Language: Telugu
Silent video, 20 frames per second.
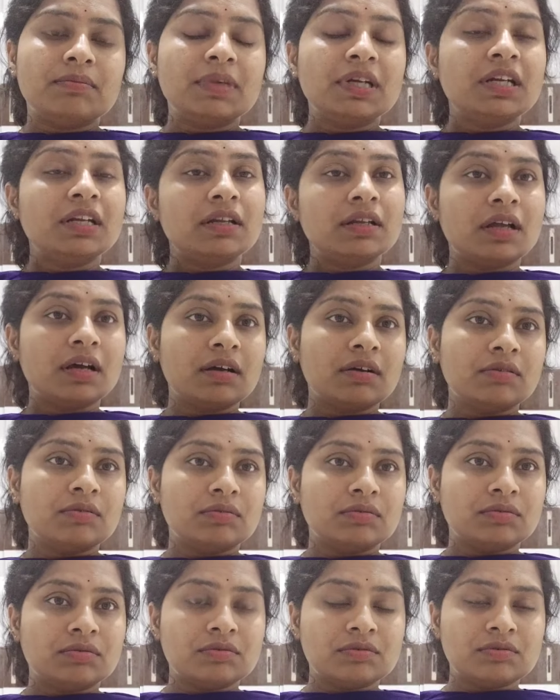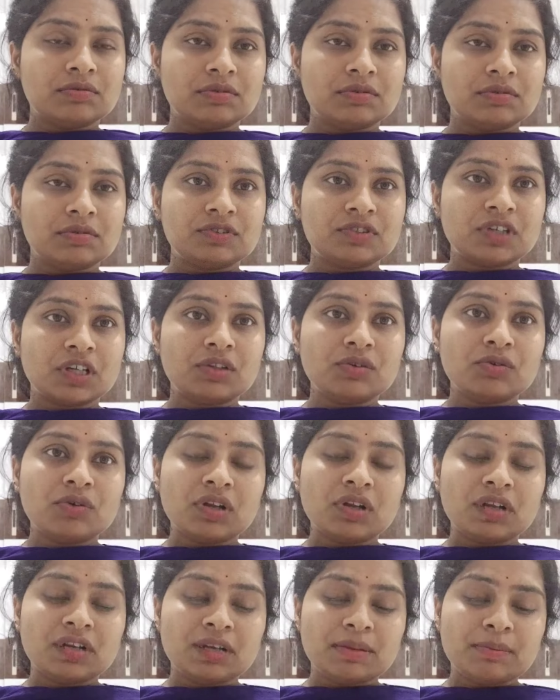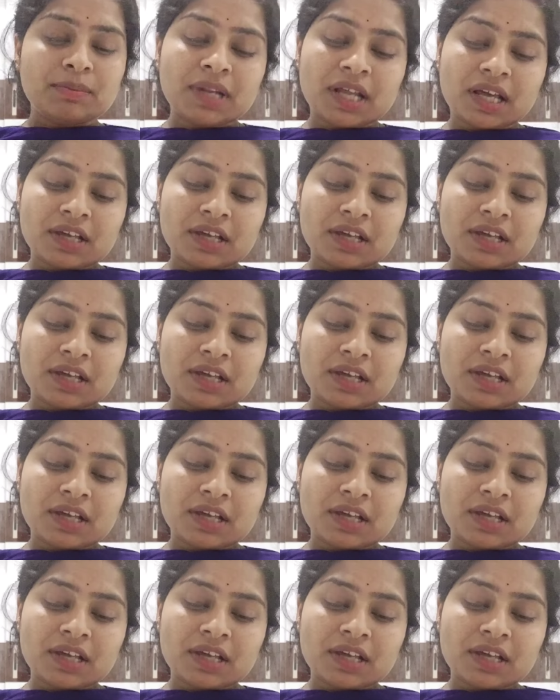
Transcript: బట్ నాకు చదువుకోవాలని నేను